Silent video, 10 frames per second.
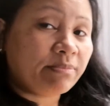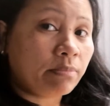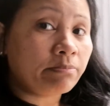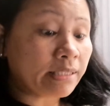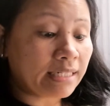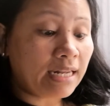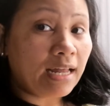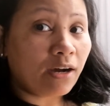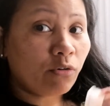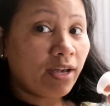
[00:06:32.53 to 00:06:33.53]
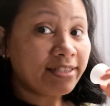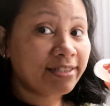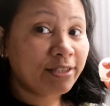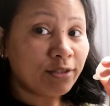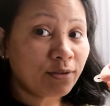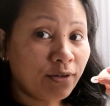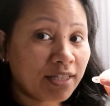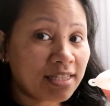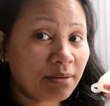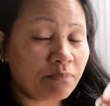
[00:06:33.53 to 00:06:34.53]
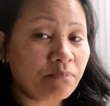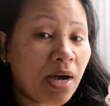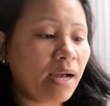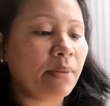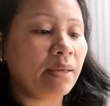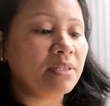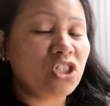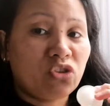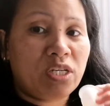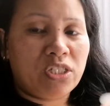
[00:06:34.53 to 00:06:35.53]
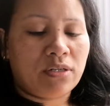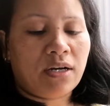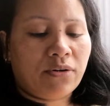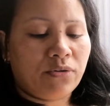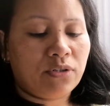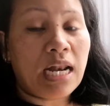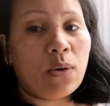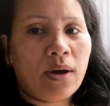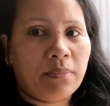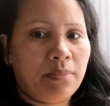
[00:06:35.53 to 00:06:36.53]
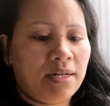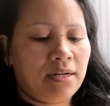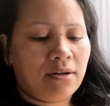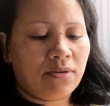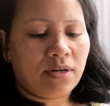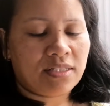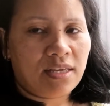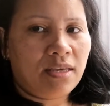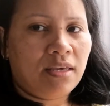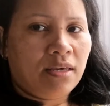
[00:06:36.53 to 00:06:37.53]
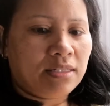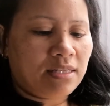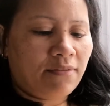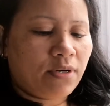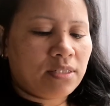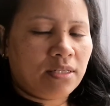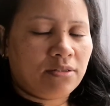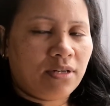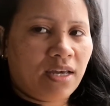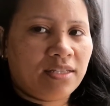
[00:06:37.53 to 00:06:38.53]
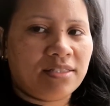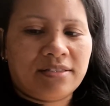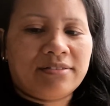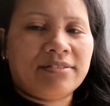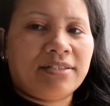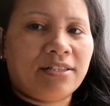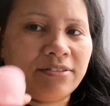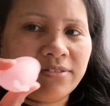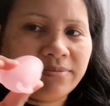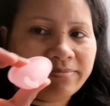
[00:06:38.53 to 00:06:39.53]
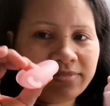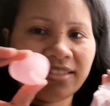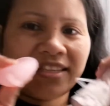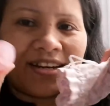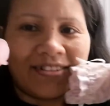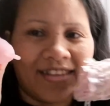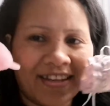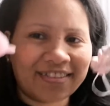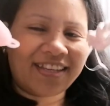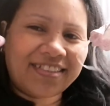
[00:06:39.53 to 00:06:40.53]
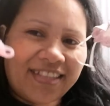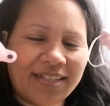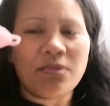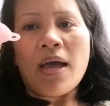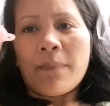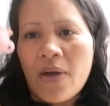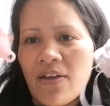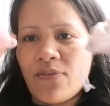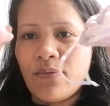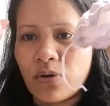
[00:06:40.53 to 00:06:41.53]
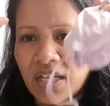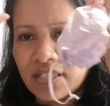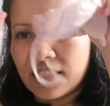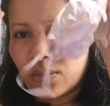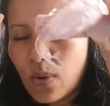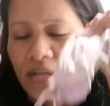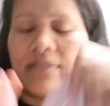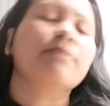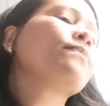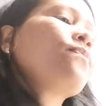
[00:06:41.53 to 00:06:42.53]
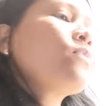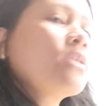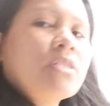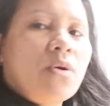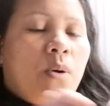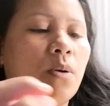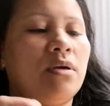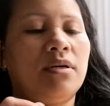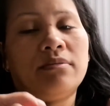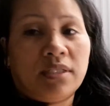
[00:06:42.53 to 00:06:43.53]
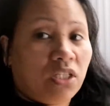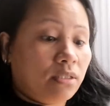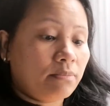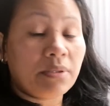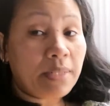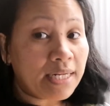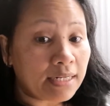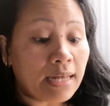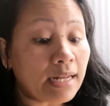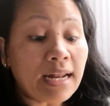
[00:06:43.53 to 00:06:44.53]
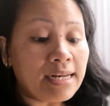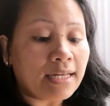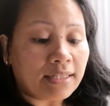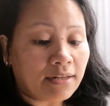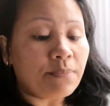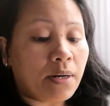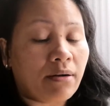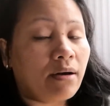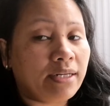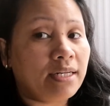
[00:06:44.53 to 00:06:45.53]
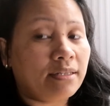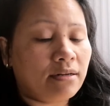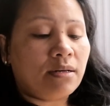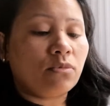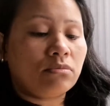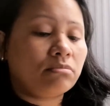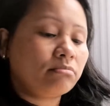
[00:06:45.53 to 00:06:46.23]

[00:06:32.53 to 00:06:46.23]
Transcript: magdadala ako guys nito kasi baka may menstruation ako. Dalawa ang piliin ko kasi safe kasi ito guys, no? Ito. Tang tarang tang tang tang. My favorite this one. So, magta bibili, dadalhin natin para hindi natin alam kung